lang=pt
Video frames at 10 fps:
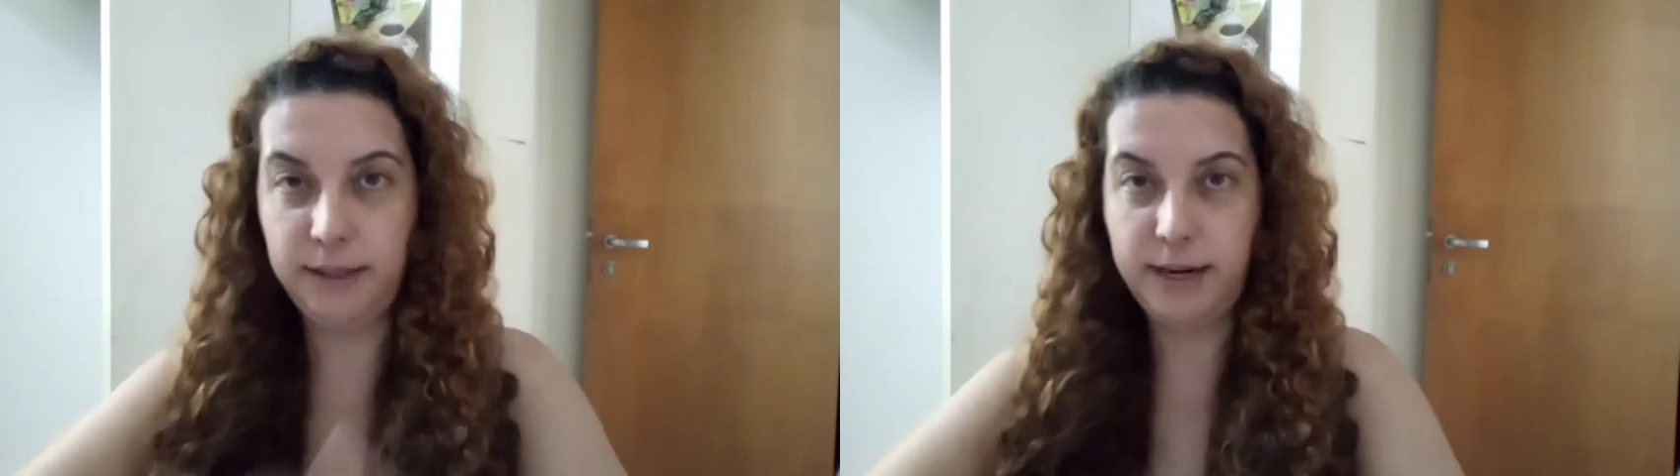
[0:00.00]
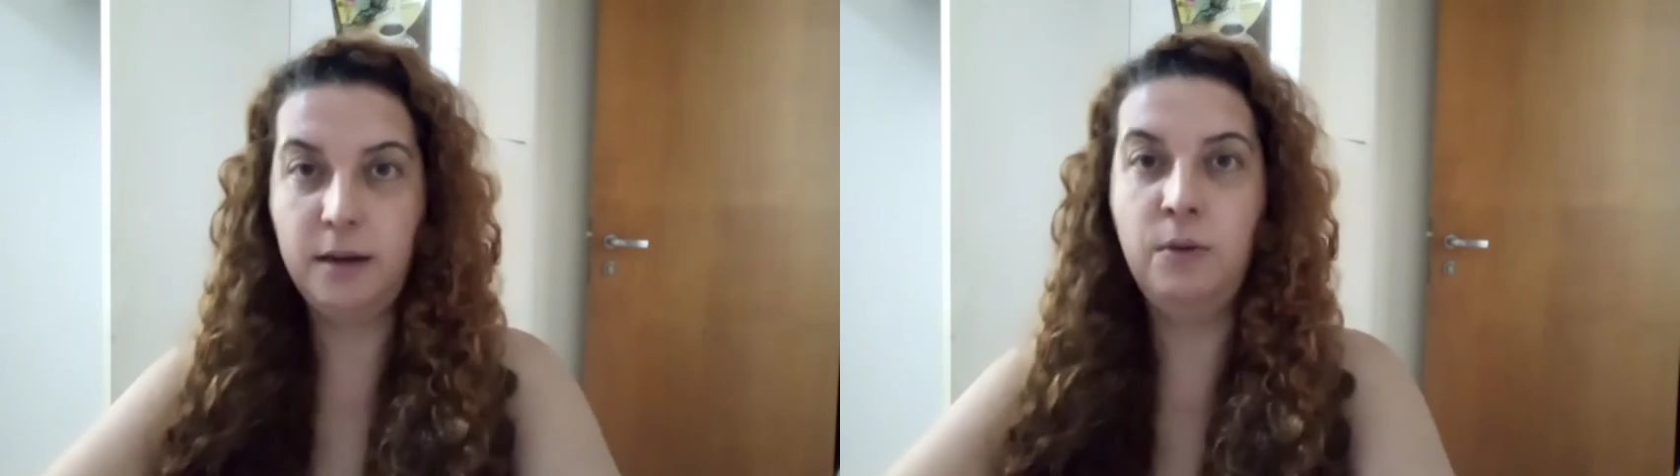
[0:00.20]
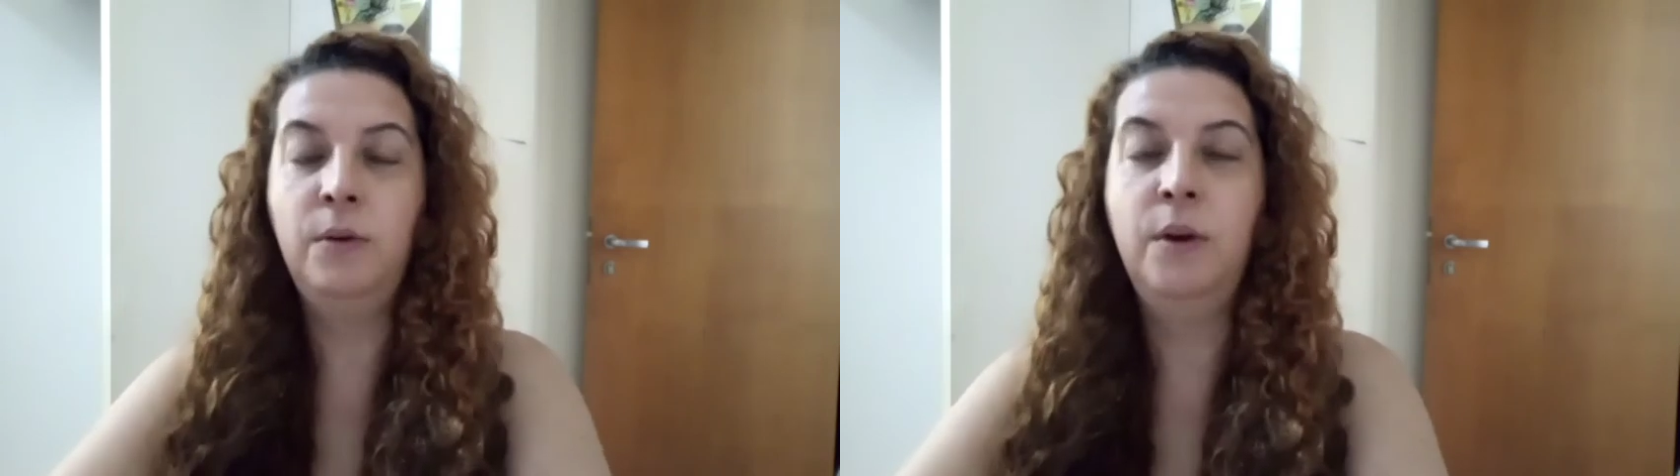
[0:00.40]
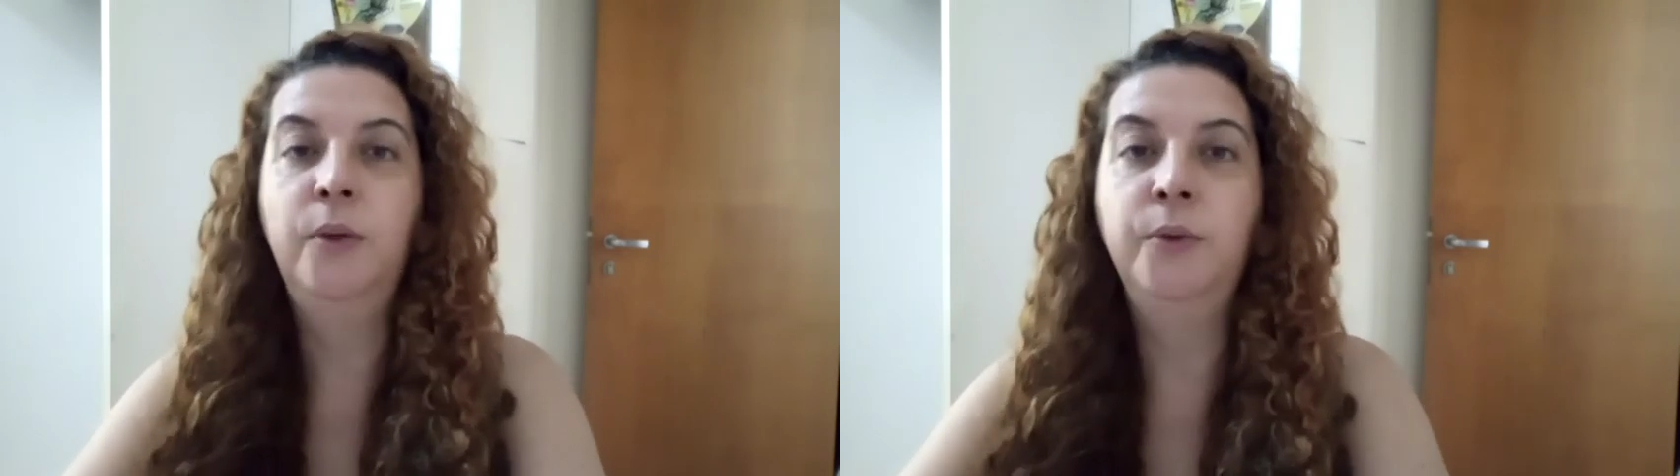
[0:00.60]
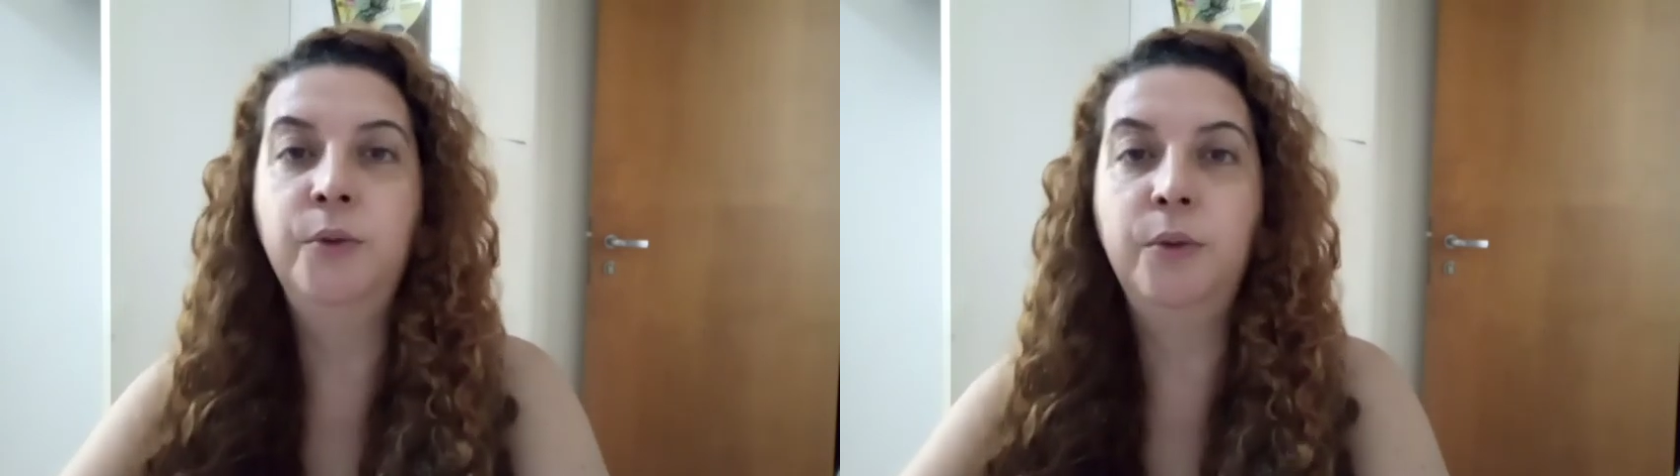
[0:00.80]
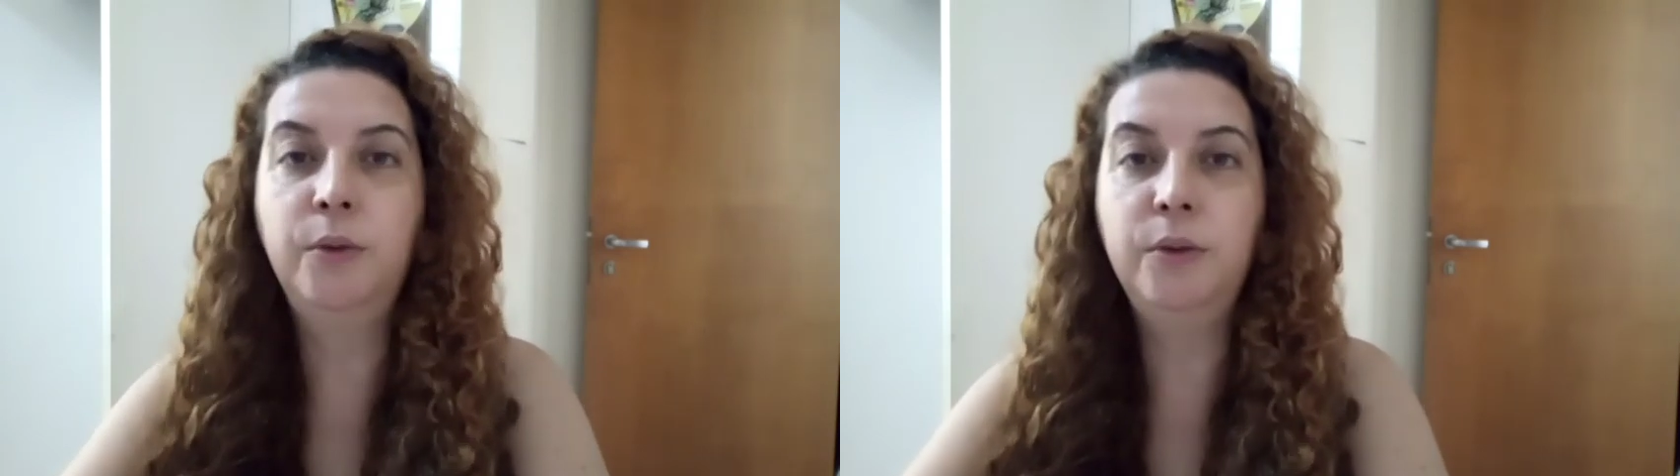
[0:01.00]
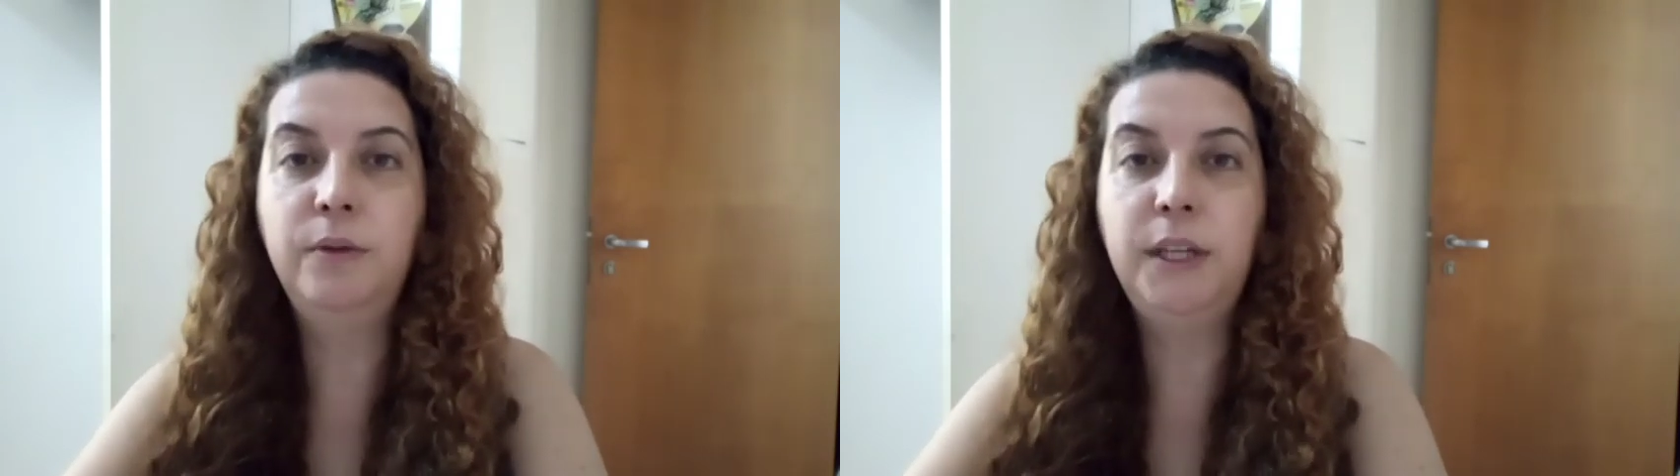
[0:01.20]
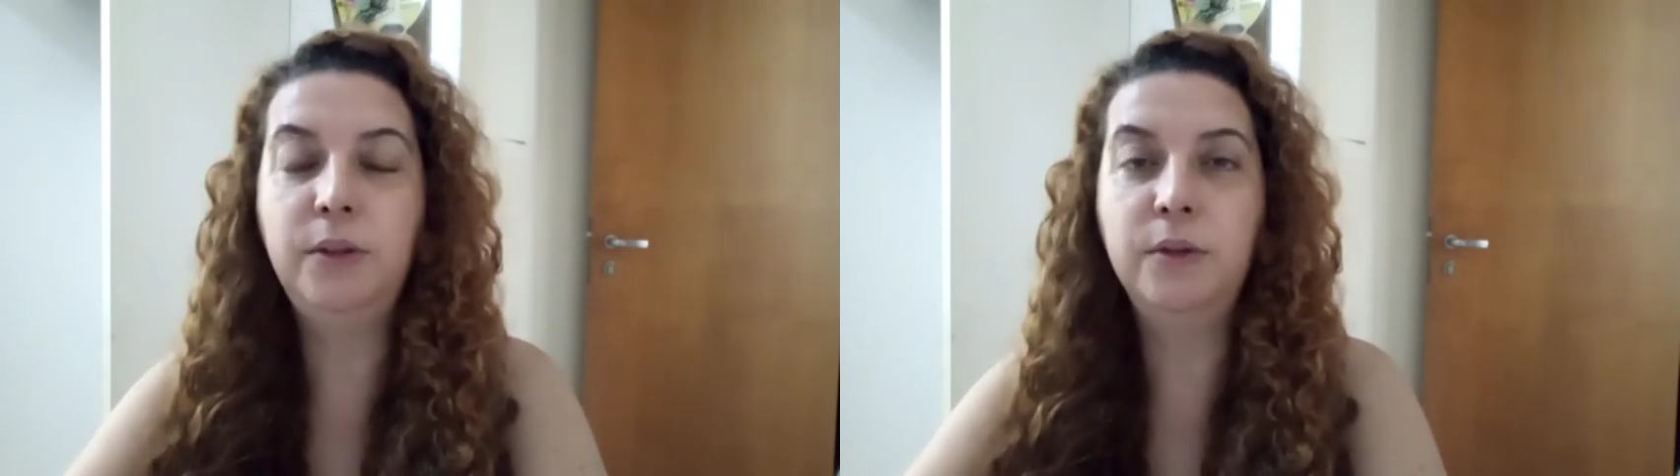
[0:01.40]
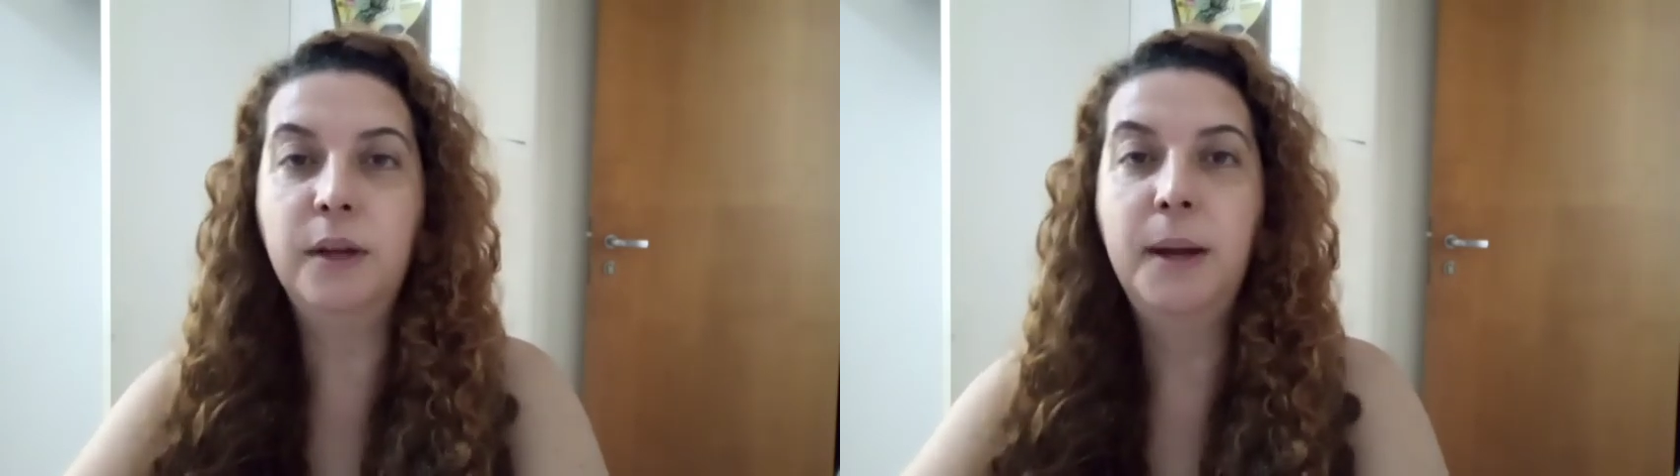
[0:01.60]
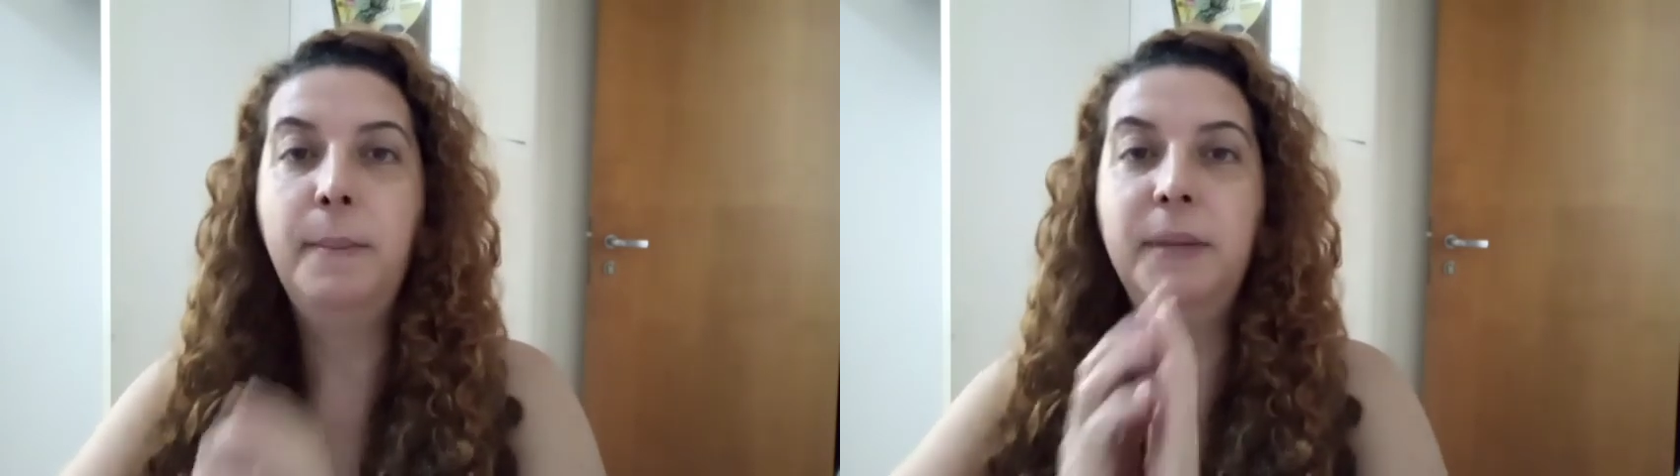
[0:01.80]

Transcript: Trago nos outros vídeos.